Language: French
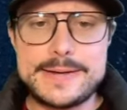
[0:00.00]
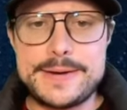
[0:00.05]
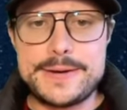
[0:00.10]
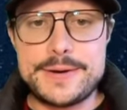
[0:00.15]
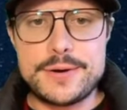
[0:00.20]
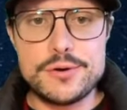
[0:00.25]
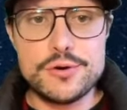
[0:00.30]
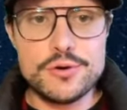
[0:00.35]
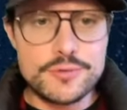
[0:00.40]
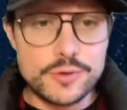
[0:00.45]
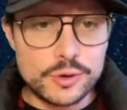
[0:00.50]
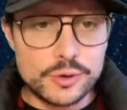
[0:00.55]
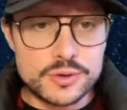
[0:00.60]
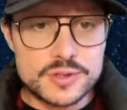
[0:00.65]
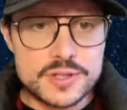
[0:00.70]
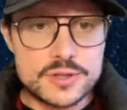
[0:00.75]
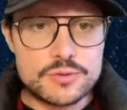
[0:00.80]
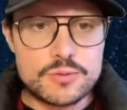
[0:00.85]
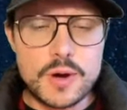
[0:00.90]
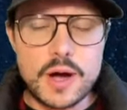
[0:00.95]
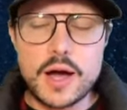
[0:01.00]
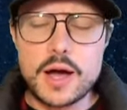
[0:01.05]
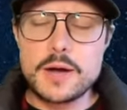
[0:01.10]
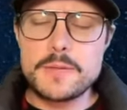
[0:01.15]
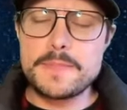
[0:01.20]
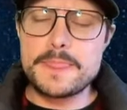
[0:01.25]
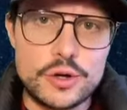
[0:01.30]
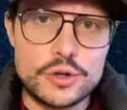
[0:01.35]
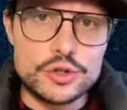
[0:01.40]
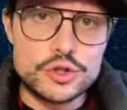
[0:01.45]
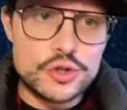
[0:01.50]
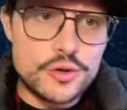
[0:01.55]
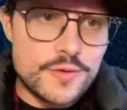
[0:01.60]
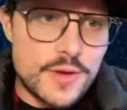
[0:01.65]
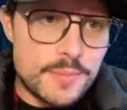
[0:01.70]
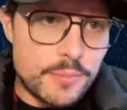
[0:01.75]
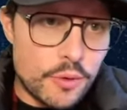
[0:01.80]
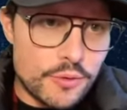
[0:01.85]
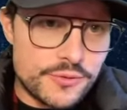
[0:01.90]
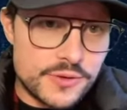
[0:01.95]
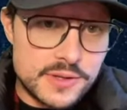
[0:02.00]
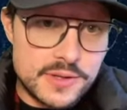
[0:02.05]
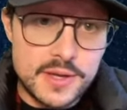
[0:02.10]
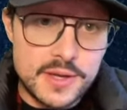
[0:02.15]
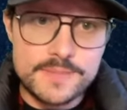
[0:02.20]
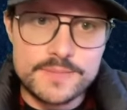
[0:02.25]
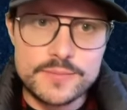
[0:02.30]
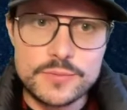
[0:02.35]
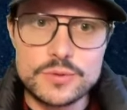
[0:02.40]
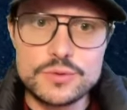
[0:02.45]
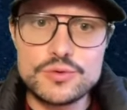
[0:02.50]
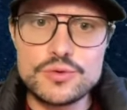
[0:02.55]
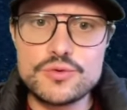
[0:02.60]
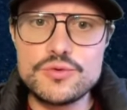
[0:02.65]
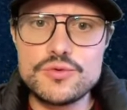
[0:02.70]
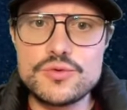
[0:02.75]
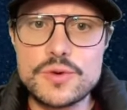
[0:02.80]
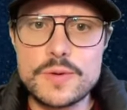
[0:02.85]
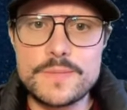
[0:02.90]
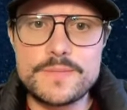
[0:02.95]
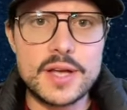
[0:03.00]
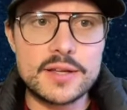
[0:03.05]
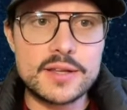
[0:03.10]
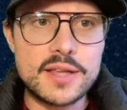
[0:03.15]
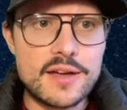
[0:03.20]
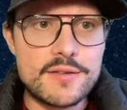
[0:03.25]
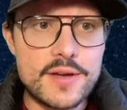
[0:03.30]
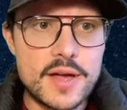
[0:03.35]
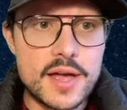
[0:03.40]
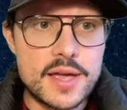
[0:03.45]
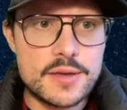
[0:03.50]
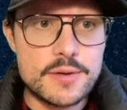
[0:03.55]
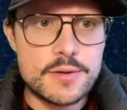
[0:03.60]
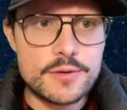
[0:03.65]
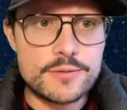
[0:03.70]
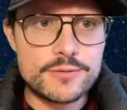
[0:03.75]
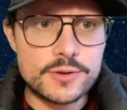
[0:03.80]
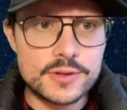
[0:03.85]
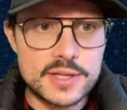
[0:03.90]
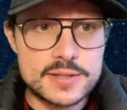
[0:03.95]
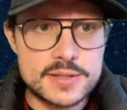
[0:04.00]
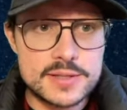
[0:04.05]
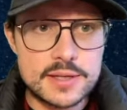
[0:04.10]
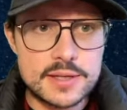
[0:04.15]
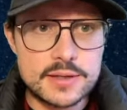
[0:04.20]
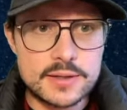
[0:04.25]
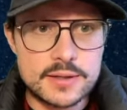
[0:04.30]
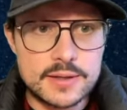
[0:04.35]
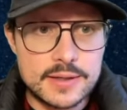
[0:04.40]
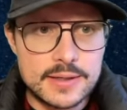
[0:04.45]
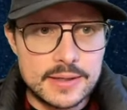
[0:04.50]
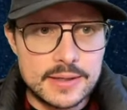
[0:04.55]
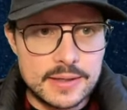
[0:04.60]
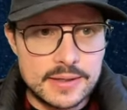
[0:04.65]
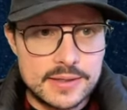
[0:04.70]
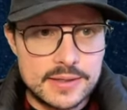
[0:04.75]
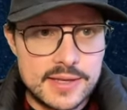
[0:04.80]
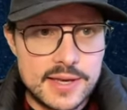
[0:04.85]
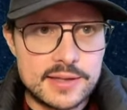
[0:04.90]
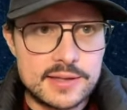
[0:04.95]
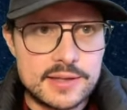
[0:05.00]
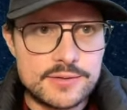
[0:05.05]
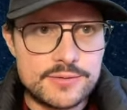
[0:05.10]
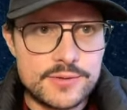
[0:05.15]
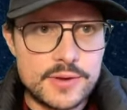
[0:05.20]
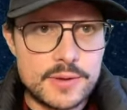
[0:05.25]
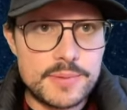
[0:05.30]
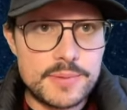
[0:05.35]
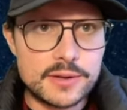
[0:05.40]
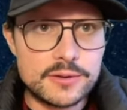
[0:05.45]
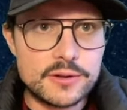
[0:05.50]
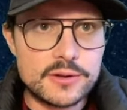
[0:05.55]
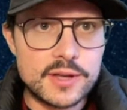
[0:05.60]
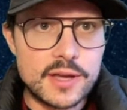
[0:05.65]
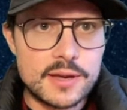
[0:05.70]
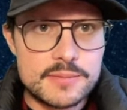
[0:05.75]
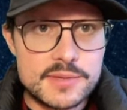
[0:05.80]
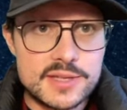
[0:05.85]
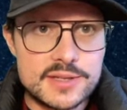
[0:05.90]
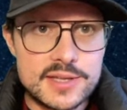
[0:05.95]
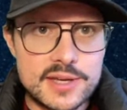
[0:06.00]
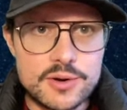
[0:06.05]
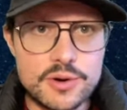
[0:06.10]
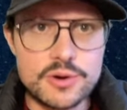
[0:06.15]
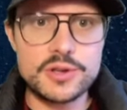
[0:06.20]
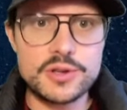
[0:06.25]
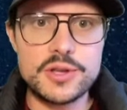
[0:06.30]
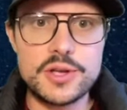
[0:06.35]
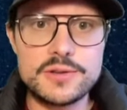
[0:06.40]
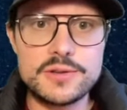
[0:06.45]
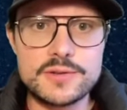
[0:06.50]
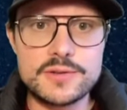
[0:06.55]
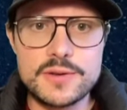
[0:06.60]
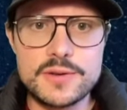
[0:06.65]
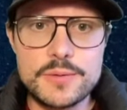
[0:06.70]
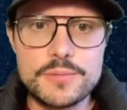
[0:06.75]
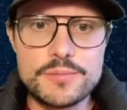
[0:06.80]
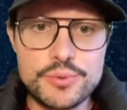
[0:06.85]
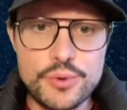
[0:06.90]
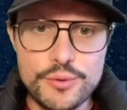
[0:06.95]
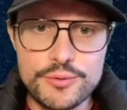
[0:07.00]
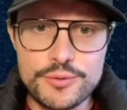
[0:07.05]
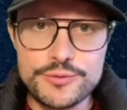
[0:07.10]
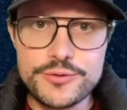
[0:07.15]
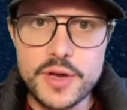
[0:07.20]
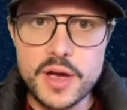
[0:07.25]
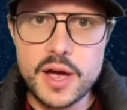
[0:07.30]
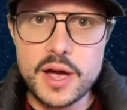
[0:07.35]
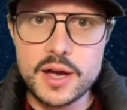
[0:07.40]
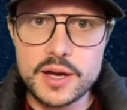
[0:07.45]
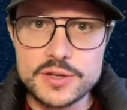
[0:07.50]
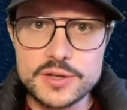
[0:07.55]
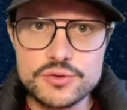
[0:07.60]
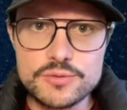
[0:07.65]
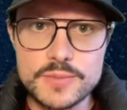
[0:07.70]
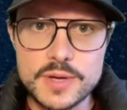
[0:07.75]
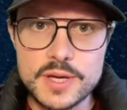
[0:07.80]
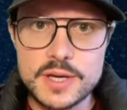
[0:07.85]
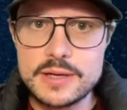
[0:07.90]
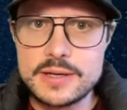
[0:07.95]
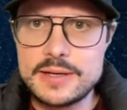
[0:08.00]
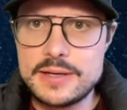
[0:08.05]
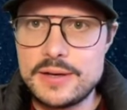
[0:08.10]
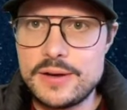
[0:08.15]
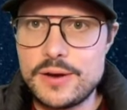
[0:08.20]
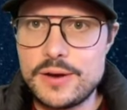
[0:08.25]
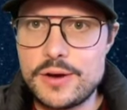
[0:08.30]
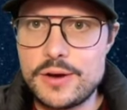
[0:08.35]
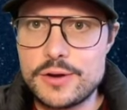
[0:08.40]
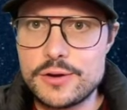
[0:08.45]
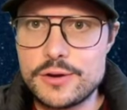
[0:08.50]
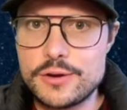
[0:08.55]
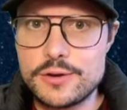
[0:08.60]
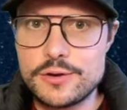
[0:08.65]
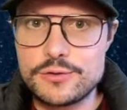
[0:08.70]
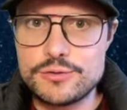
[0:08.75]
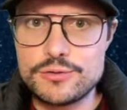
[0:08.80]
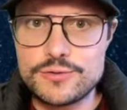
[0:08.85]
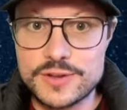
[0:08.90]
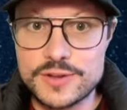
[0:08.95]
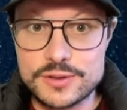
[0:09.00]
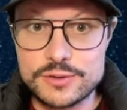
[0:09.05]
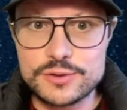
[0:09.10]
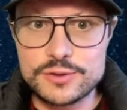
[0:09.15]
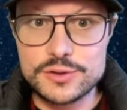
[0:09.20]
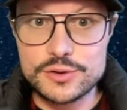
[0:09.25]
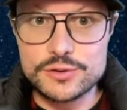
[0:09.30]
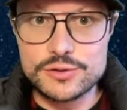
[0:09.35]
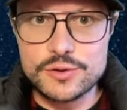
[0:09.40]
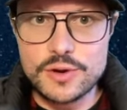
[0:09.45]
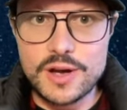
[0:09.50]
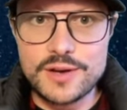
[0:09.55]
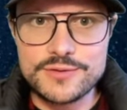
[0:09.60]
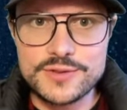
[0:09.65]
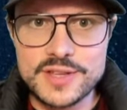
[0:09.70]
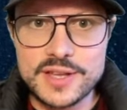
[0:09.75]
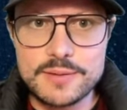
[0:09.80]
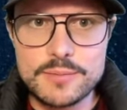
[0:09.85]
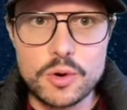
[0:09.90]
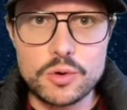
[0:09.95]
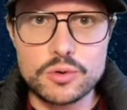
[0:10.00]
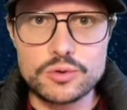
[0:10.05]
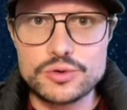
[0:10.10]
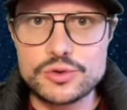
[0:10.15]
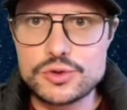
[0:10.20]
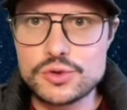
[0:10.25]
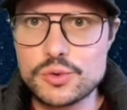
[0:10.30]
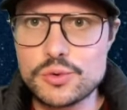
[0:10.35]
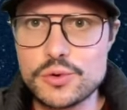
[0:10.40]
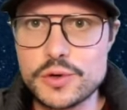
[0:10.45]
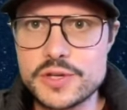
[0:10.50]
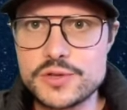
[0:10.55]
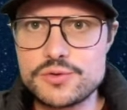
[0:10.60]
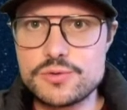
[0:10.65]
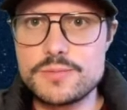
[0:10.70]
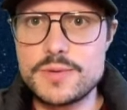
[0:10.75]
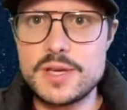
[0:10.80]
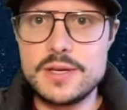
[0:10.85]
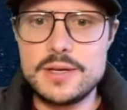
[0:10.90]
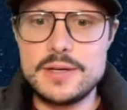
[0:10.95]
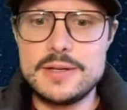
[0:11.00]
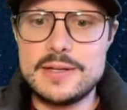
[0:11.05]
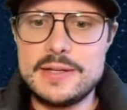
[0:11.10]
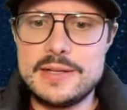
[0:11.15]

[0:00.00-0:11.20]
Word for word: euh, le vendredi soir. Je vais profiter du coup d'un travail fantastique qui a été fait par notre ami Nico Connett pour vous faire un résumé. de toute façon, ce sera finalement son résumé